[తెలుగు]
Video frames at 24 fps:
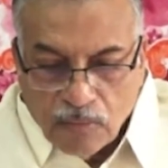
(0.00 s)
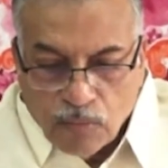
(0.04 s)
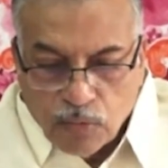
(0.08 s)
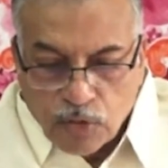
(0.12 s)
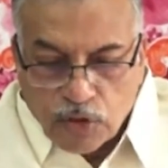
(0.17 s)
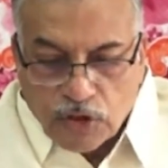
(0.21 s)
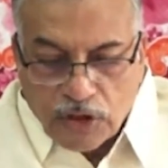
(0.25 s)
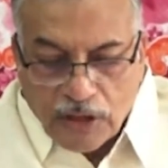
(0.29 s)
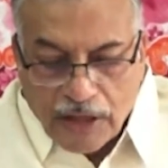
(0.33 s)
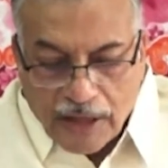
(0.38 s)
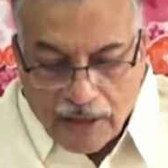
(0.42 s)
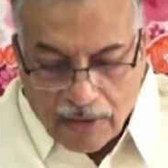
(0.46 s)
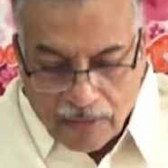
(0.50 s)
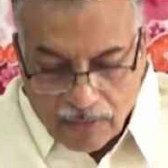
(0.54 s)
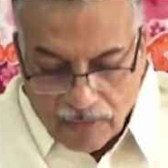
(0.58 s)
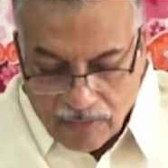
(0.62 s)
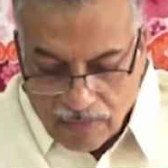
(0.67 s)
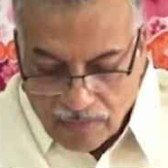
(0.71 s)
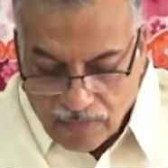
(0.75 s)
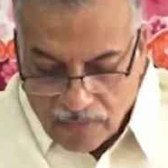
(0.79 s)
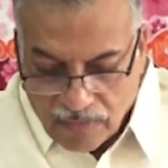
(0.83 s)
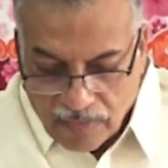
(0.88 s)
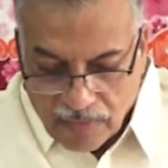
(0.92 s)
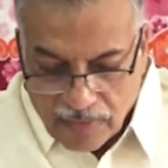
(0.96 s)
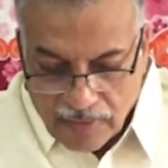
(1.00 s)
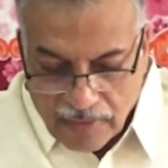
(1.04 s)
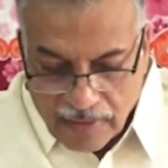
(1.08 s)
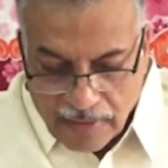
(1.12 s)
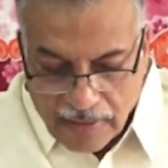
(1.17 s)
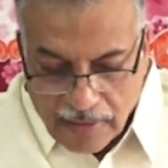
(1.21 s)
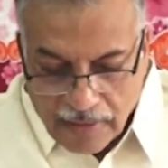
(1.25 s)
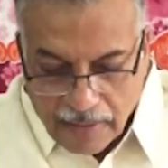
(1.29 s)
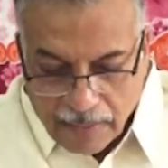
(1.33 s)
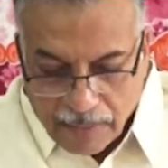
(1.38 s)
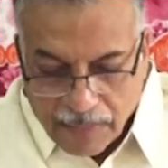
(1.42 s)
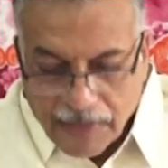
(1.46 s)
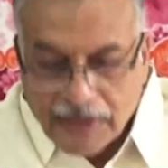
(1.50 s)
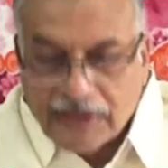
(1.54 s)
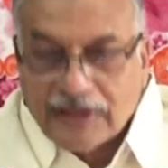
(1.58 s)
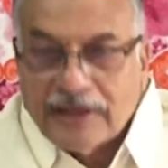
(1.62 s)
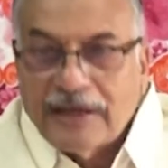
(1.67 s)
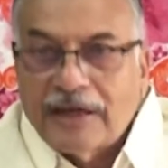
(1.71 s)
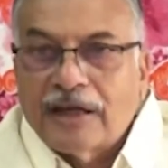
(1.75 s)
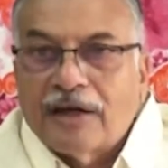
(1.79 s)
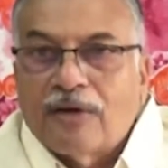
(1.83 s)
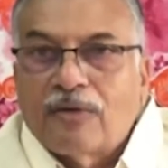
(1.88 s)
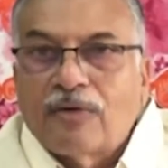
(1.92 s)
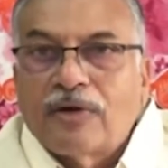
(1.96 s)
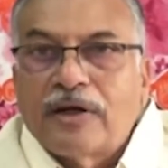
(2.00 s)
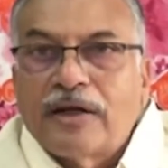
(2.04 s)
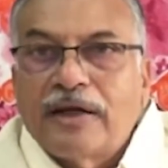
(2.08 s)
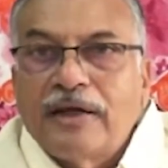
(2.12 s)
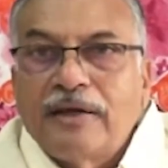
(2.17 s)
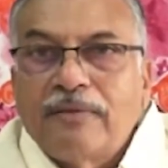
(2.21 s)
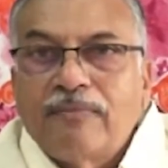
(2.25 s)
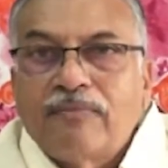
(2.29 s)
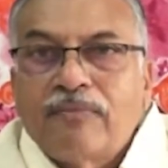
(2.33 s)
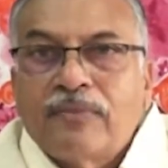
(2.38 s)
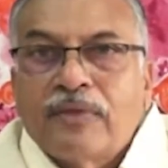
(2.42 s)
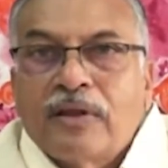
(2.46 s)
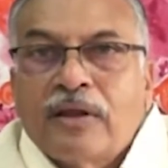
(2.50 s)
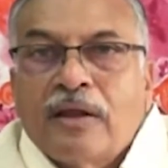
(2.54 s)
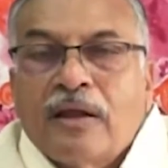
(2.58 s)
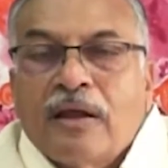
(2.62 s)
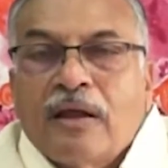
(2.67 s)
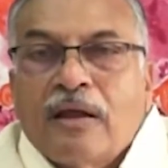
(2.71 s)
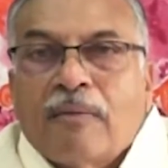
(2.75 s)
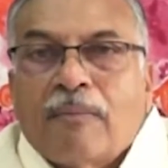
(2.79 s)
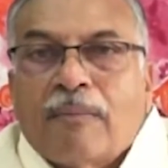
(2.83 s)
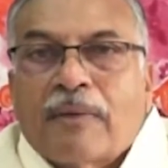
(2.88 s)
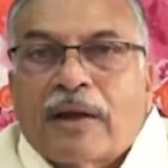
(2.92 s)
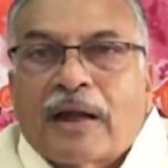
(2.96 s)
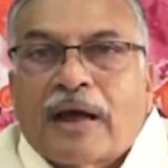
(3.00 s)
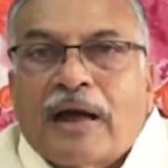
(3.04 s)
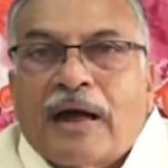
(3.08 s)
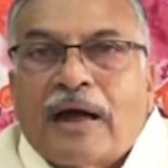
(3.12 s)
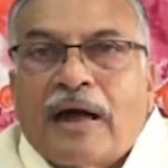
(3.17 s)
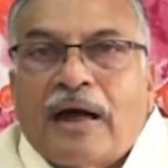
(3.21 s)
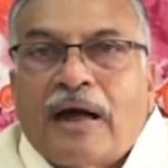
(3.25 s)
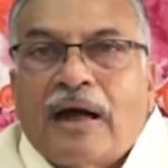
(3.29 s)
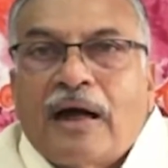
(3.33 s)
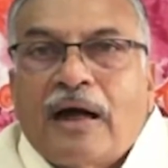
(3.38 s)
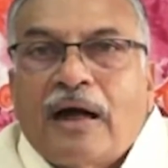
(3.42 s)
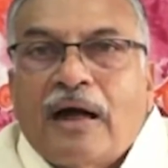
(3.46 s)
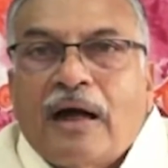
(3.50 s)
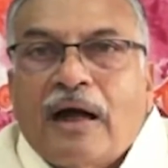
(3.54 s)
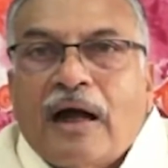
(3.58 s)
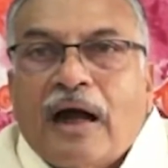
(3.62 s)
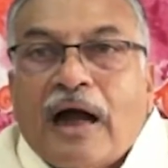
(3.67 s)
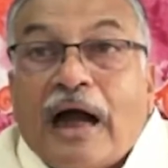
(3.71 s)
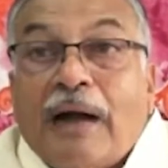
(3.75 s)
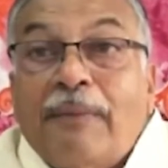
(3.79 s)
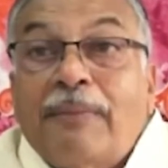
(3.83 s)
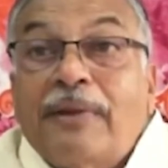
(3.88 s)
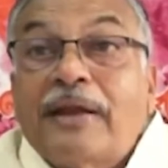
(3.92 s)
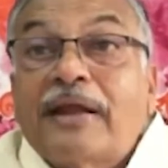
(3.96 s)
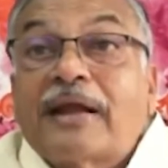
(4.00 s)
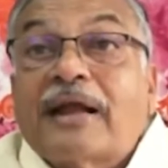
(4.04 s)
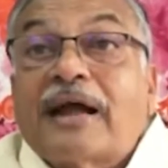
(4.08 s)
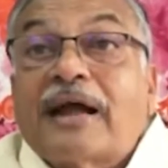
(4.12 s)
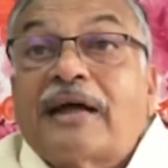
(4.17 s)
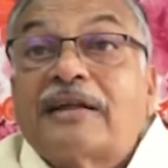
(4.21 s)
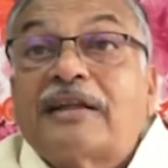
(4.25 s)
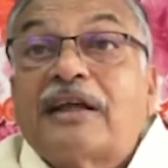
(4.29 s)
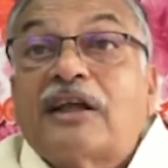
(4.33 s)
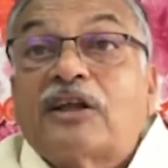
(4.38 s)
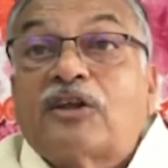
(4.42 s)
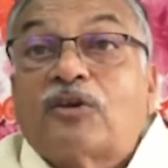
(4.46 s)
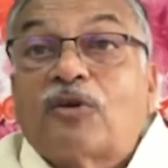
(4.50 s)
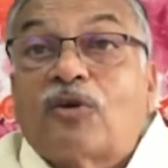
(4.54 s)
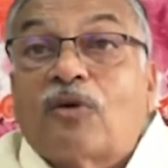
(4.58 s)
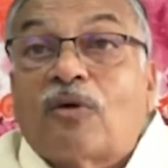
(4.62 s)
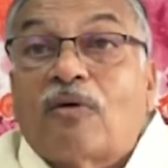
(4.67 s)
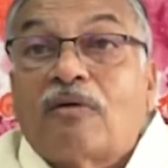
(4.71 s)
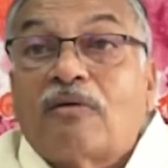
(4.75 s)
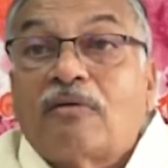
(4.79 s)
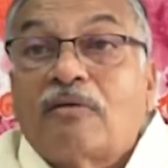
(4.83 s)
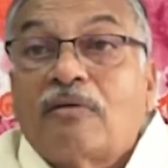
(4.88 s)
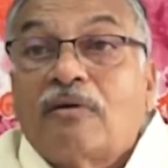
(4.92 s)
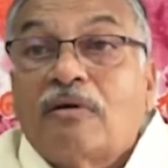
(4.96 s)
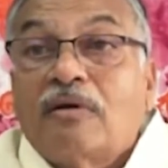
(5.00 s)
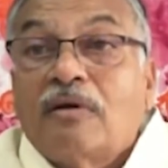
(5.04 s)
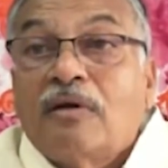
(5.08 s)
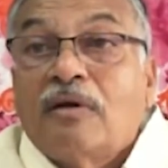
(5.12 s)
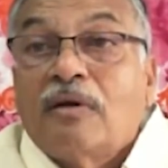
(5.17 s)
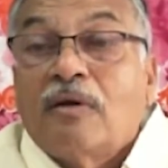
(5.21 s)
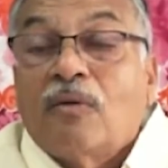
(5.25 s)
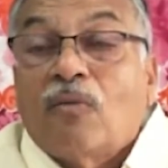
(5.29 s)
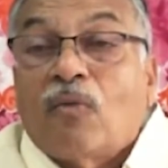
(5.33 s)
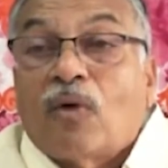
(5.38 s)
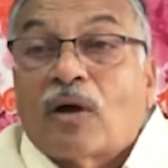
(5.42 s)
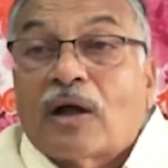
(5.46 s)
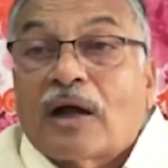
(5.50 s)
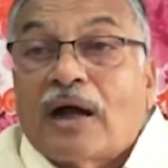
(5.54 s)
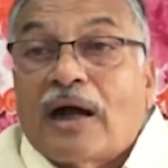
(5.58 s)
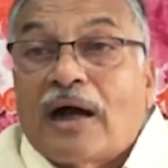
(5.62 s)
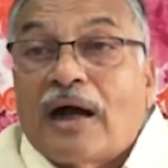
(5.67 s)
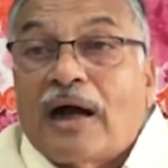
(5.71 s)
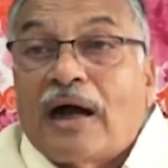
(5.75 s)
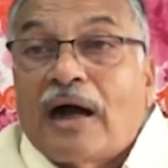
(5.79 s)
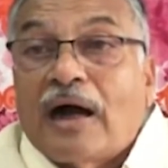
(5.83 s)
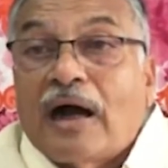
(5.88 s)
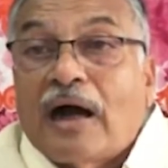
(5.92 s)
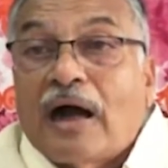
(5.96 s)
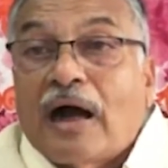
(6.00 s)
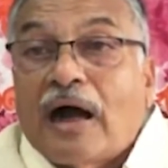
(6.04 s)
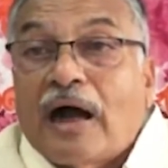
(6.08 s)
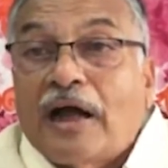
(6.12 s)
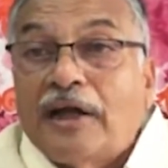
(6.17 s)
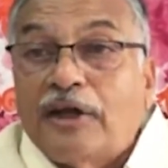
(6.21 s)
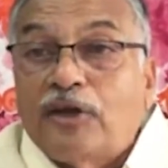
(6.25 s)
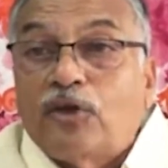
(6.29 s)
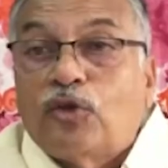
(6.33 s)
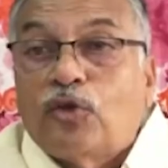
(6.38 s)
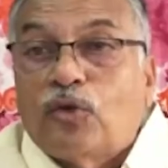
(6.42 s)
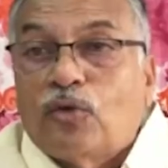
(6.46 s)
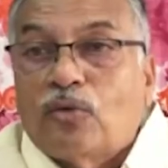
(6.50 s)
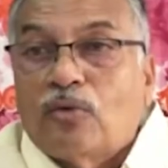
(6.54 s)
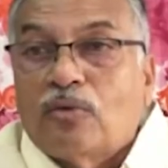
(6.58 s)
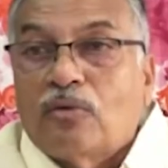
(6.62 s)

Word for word: బుష్ గారు ప్రెసిడెంట్గా ఉండి మన అమెరికా దేశంలో ఒక ఐదు